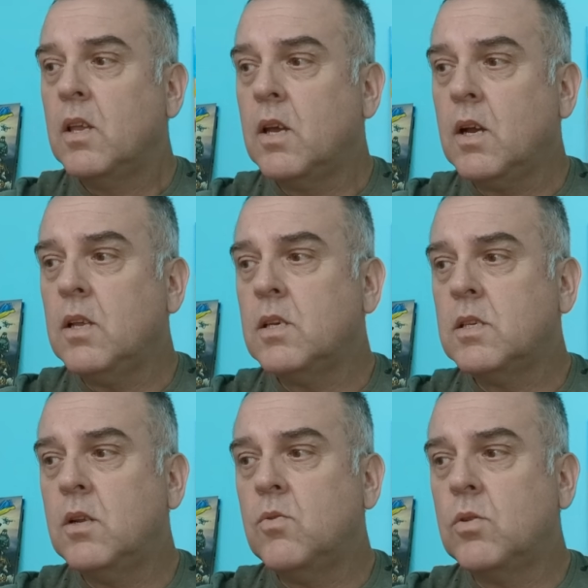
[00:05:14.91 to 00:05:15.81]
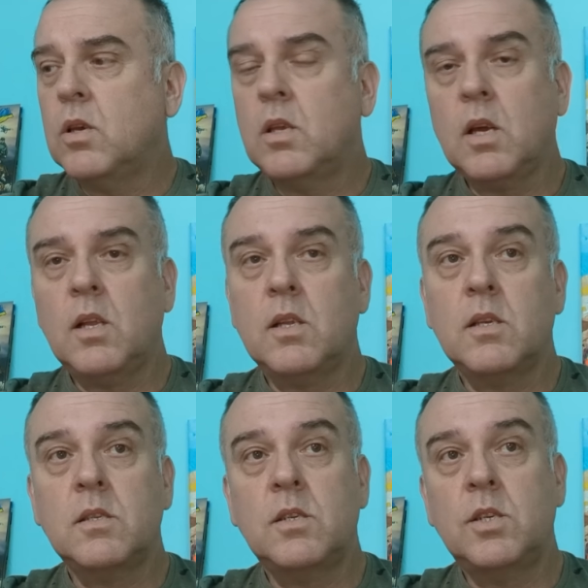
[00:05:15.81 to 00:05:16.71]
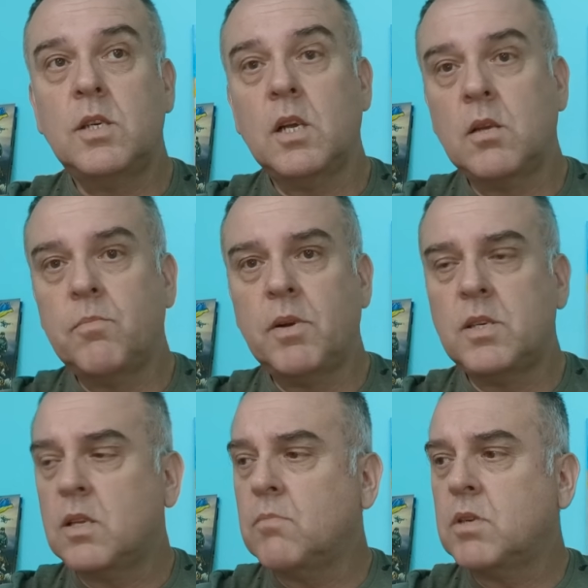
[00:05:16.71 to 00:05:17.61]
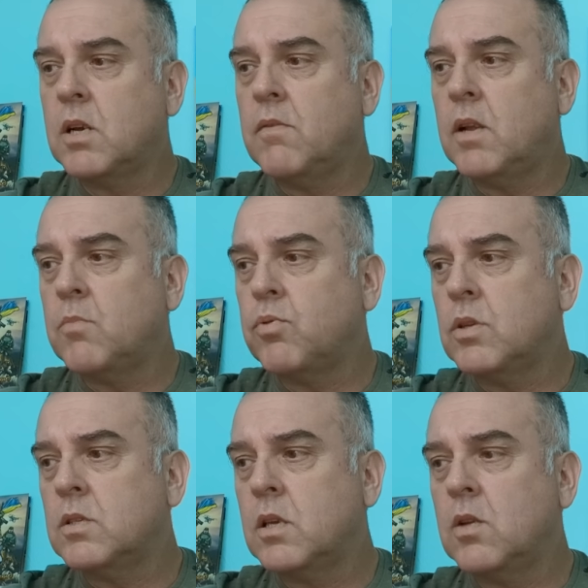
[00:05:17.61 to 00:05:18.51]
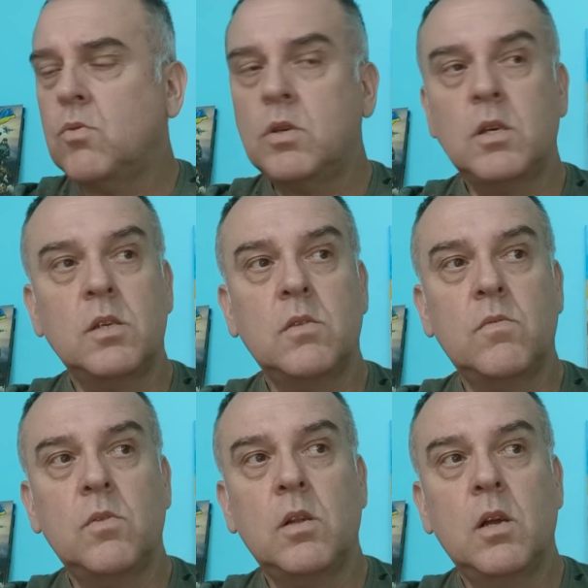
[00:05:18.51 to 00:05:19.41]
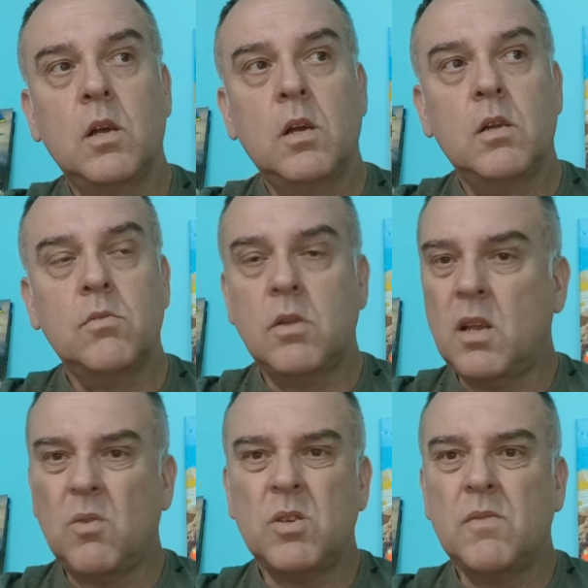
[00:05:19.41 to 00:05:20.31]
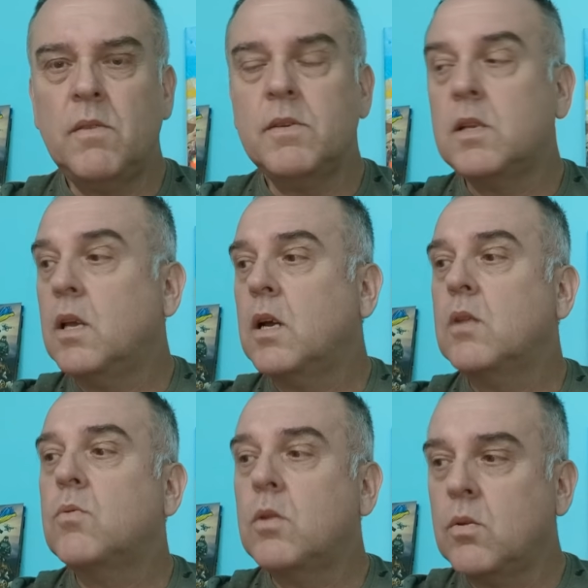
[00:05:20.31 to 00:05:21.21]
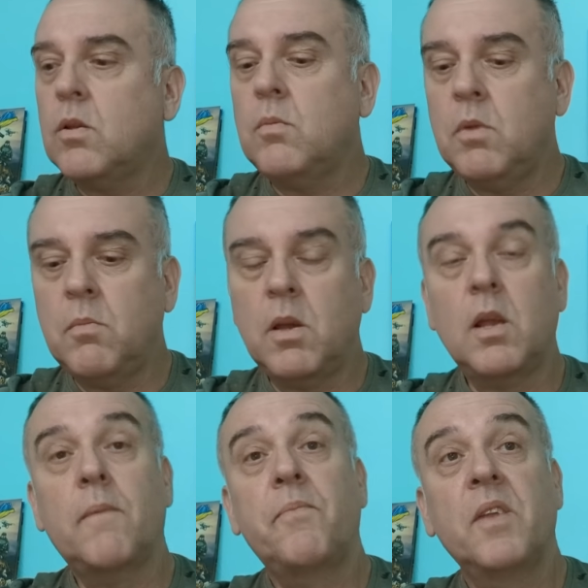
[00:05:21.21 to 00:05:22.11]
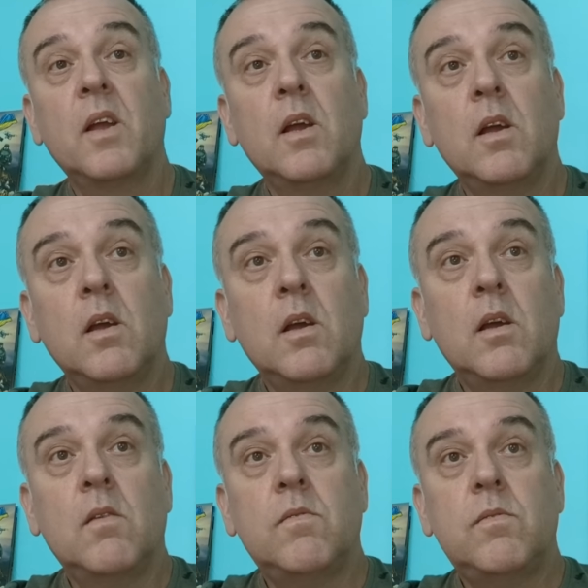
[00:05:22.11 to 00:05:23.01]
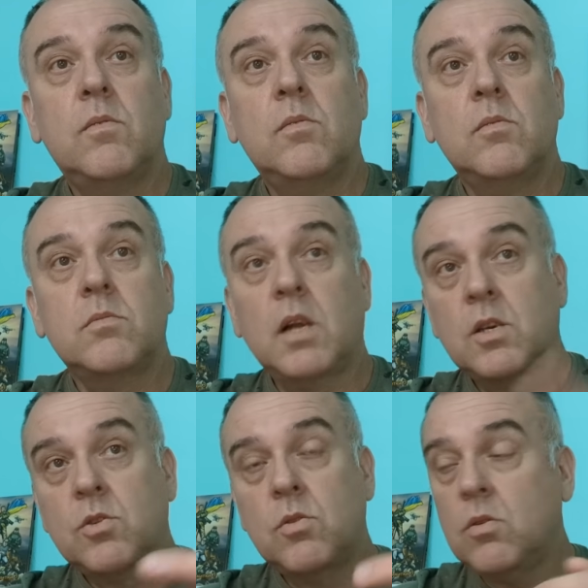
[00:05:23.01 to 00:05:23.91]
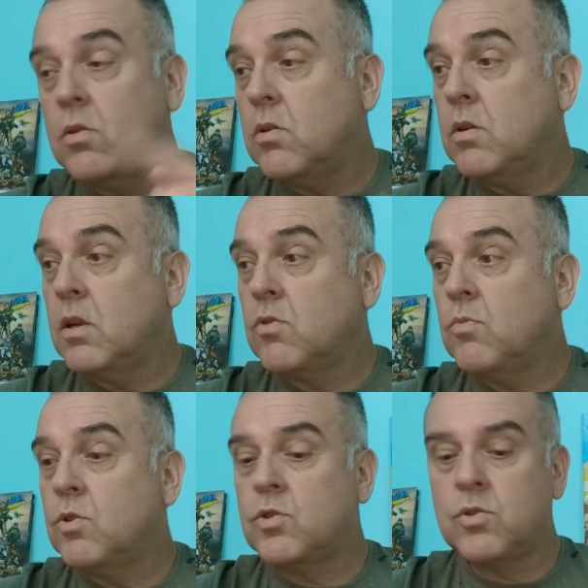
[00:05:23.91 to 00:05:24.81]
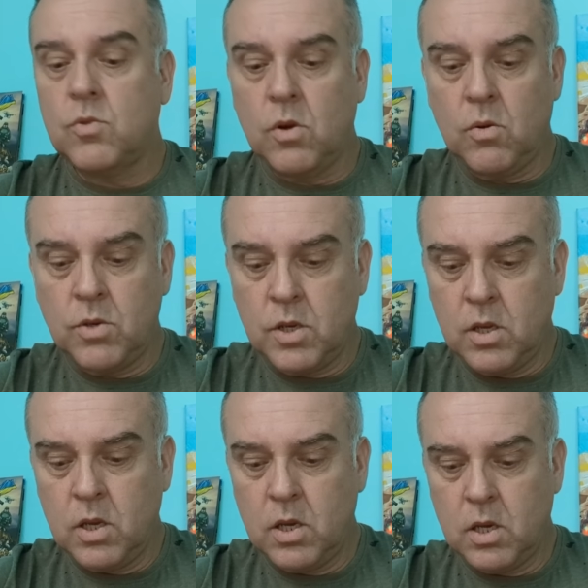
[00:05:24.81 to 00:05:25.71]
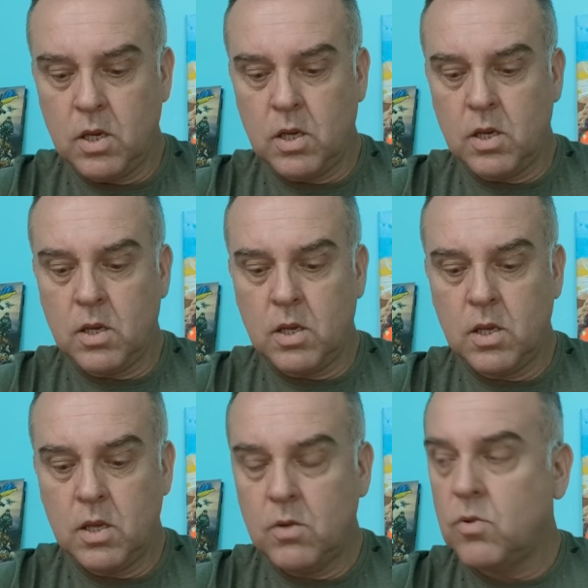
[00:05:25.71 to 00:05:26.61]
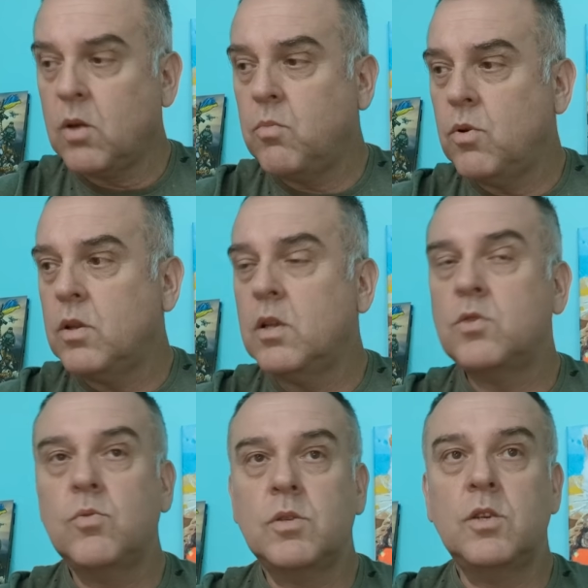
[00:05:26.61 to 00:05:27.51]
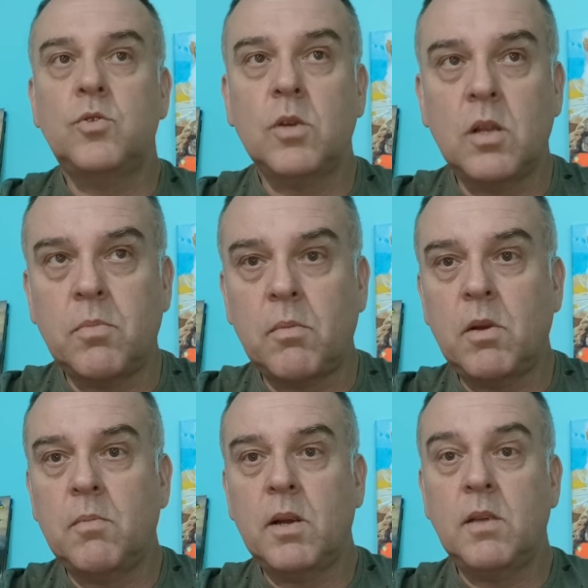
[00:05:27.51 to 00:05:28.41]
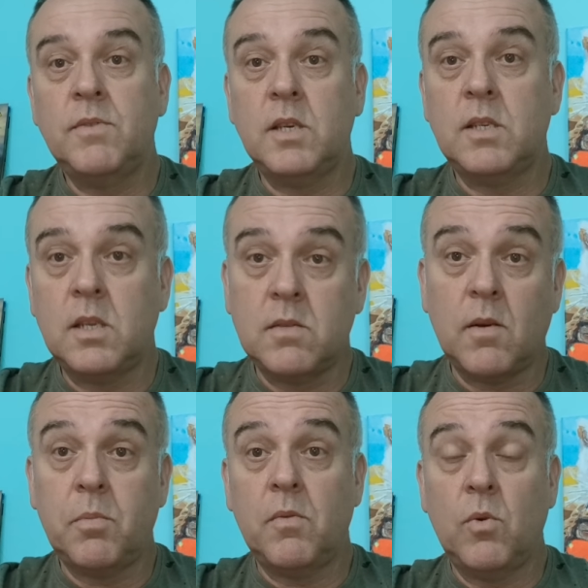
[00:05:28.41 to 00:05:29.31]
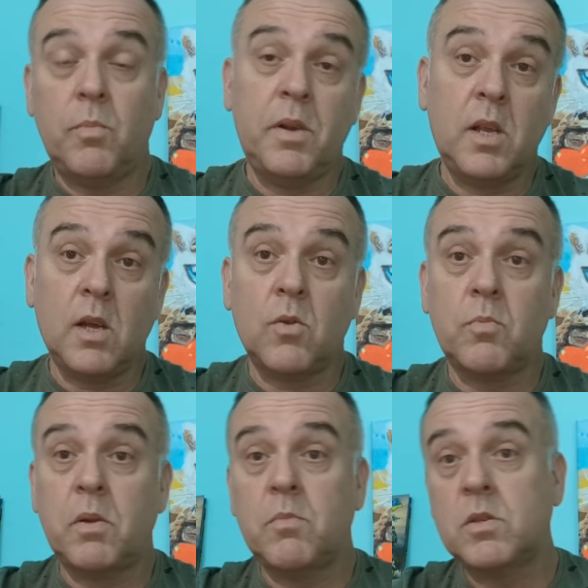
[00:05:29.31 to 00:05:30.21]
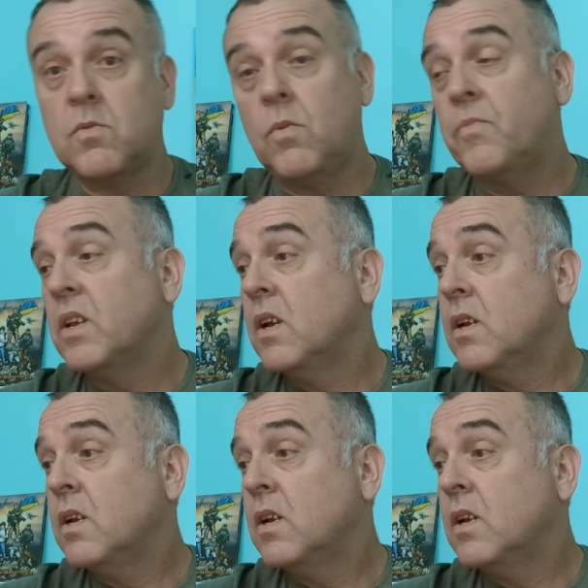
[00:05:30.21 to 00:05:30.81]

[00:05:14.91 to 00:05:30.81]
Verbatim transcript: те, конечно, люди, и тех надо защищать, тем паче там же говорят, путинские дочки живут, ну, наверное, уже вывезли их оттуда, но тем не менее. Вот. Так что я думаю, что скоро очень э, у них будет нарисуется еще одна проблема. Они все средства ПВО перетянут под Москву,